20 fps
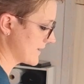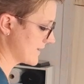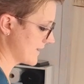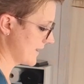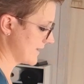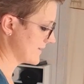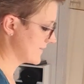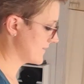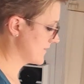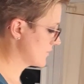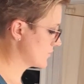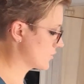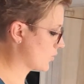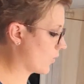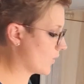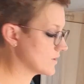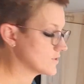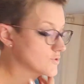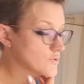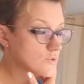4,
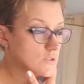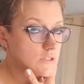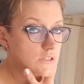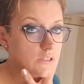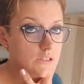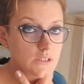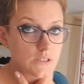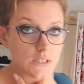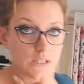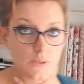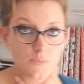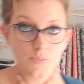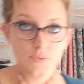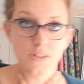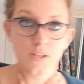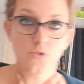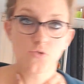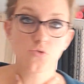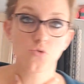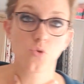trois unis et puis il
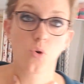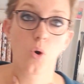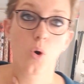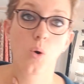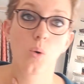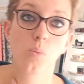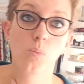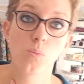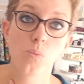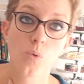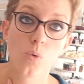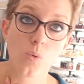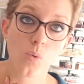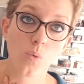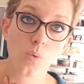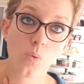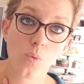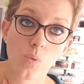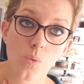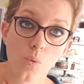y a toujours mon
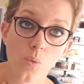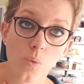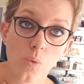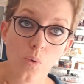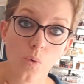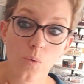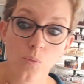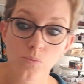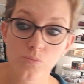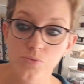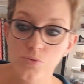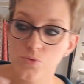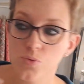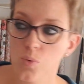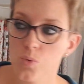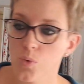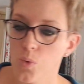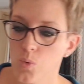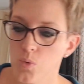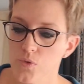
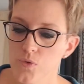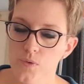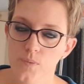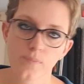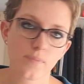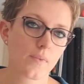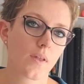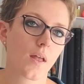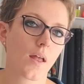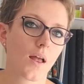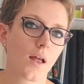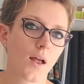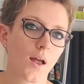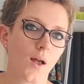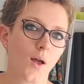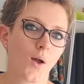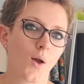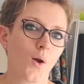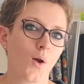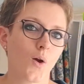bouton de rose
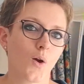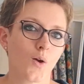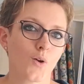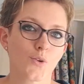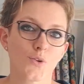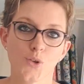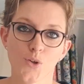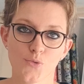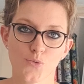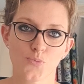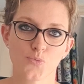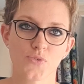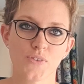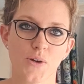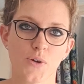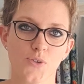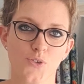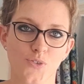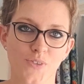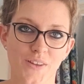que vous pouvez
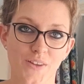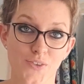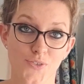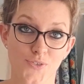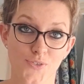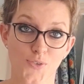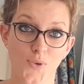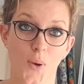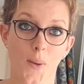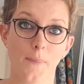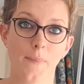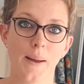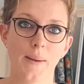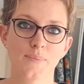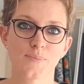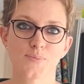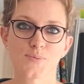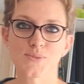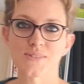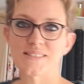retrouver sur ma
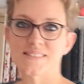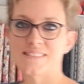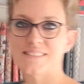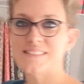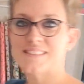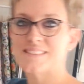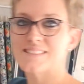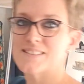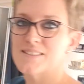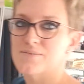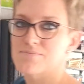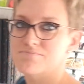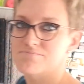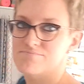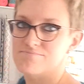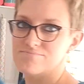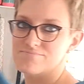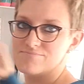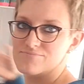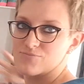boutique.
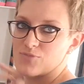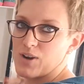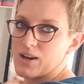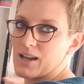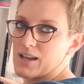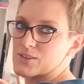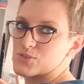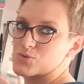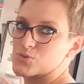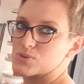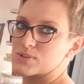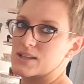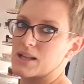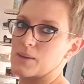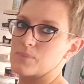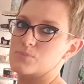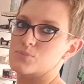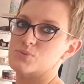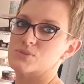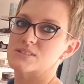Voilà, toute
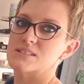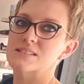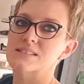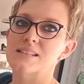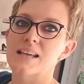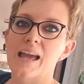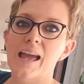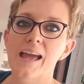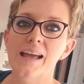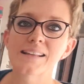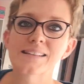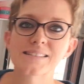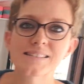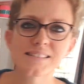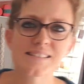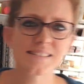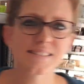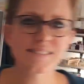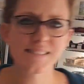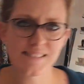la boutique
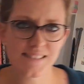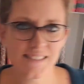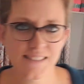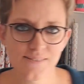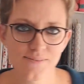est ici.